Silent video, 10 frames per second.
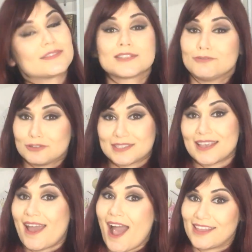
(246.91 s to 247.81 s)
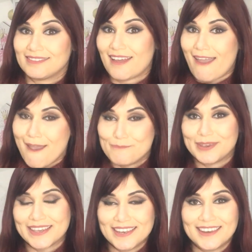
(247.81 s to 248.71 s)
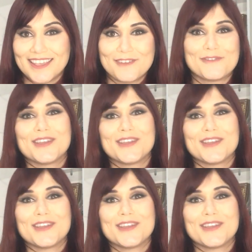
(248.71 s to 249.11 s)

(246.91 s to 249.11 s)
se você ainda é pequenininho